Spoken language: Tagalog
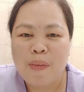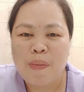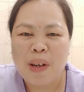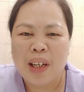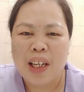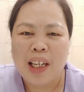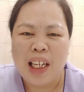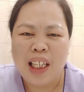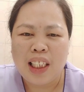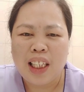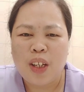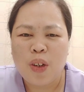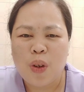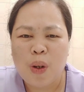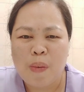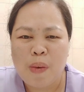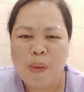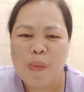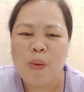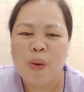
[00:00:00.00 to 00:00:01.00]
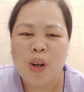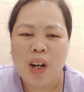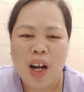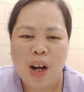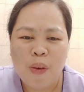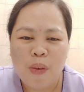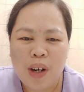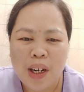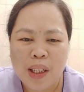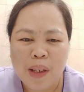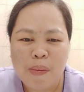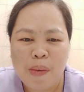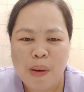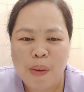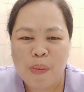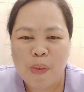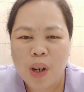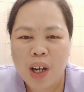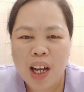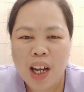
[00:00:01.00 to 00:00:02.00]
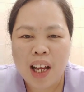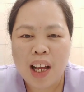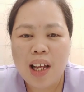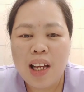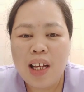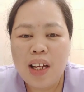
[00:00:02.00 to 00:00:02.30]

Makikita nyo naman mukha, walang iba mukha